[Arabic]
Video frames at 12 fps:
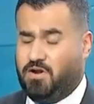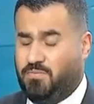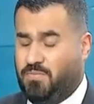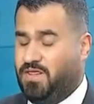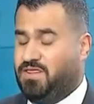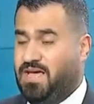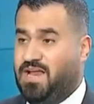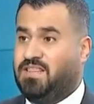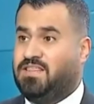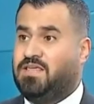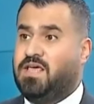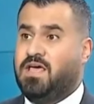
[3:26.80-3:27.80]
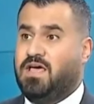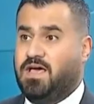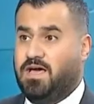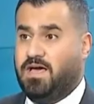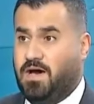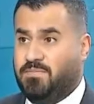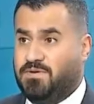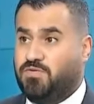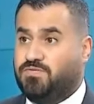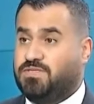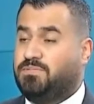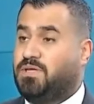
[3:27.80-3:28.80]
الربع الثالث آه، مم. عم
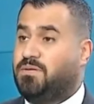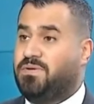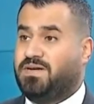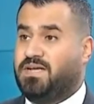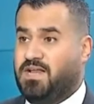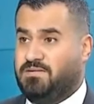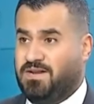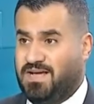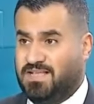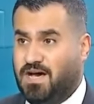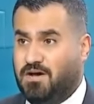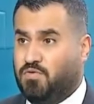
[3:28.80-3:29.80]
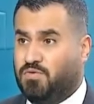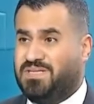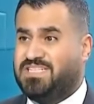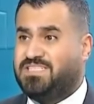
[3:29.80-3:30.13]
نشوف سبتمبر كان أداؤه